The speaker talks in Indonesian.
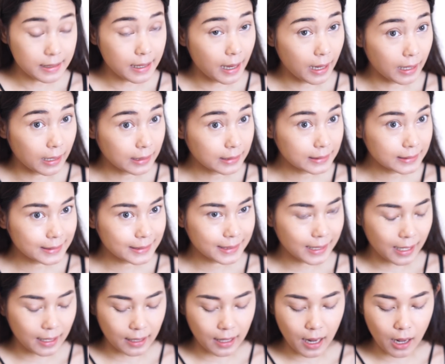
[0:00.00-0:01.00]
dan
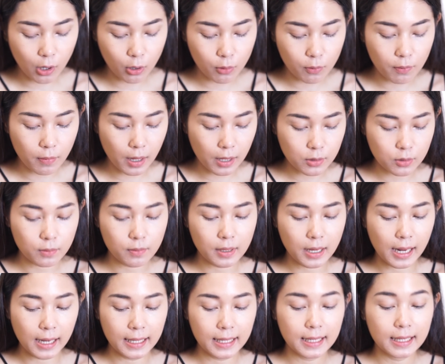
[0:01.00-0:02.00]
sekarang aku langsung
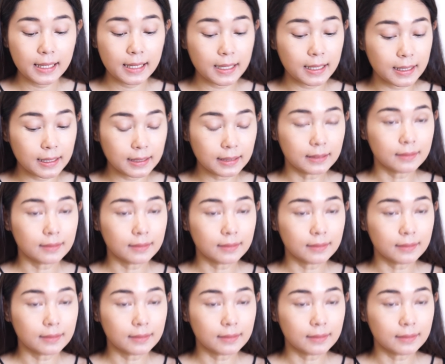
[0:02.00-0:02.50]
beralih ke